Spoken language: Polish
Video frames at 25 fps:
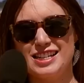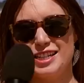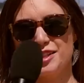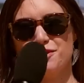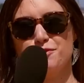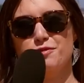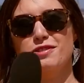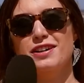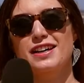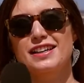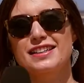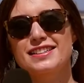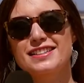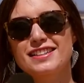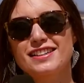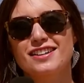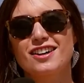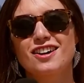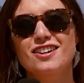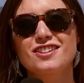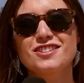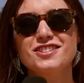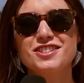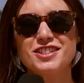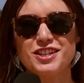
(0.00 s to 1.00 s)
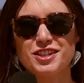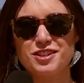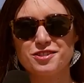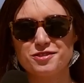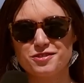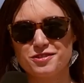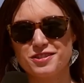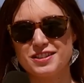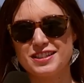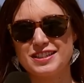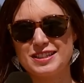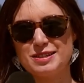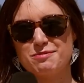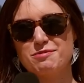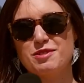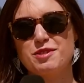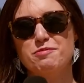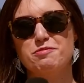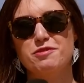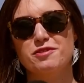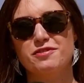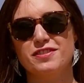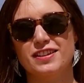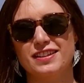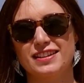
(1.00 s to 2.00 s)
Słuchajcie, kończę już z tym
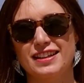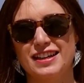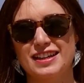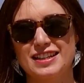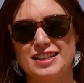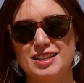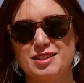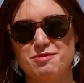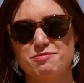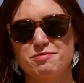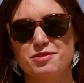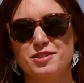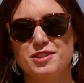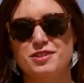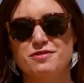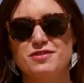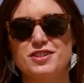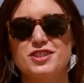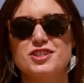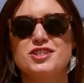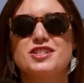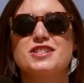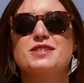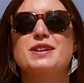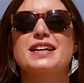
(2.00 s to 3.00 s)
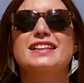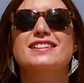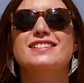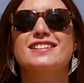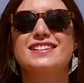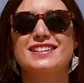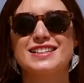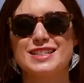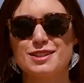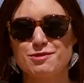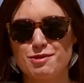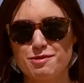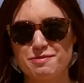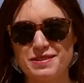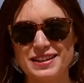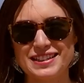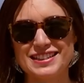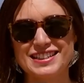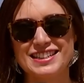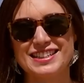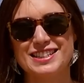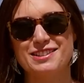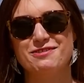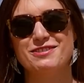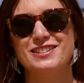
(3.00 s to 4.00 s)
opowiadaniem, ponieważ trzeba trochę
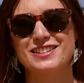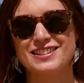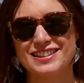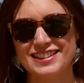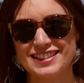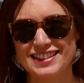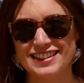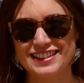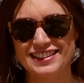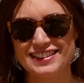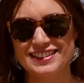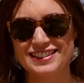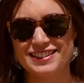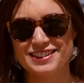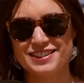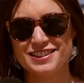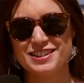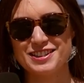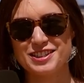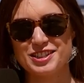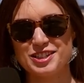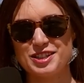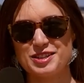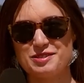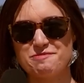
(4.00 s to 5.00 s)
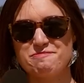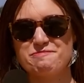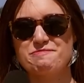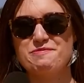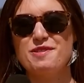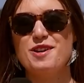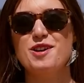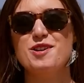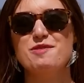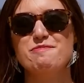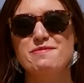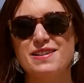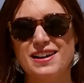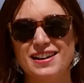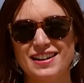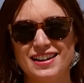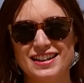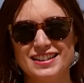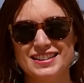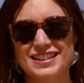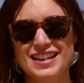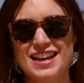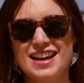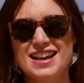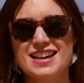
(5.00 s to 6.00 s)
złapać słońca i trochę się
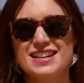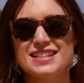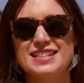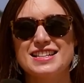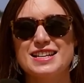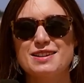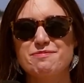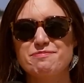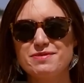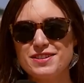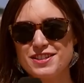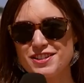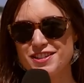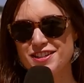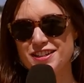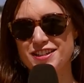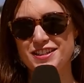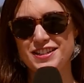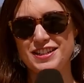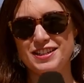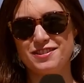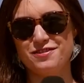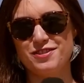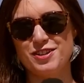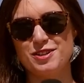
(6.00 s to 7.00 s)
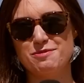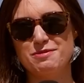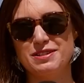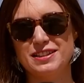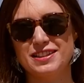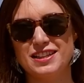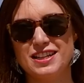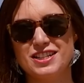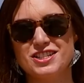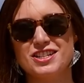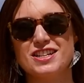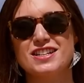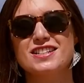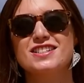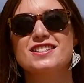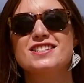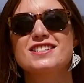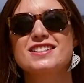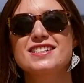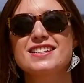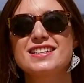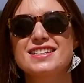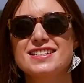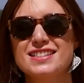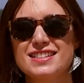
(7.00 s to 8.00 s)
poopalać. Napiszcie dzisiaj w komentarzach,
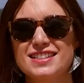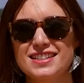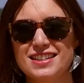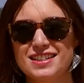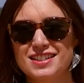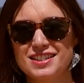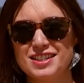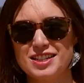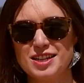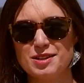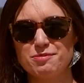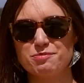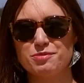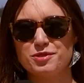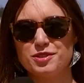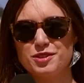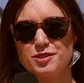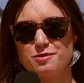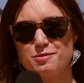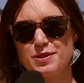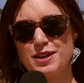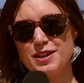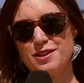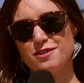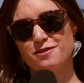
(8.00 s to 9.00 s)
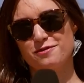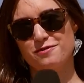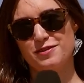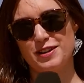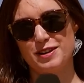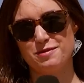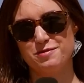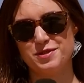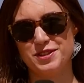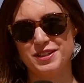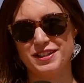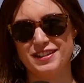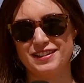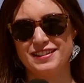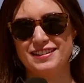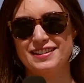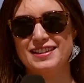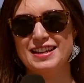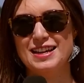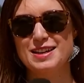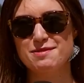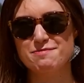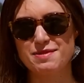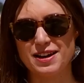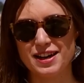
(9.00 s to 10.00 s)
czyje zdjęcia podobają Wam się
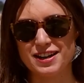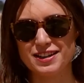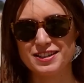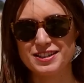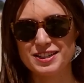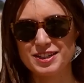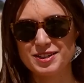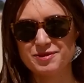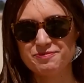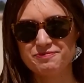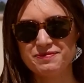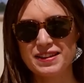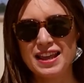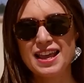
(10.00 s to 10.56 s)
najbardziej.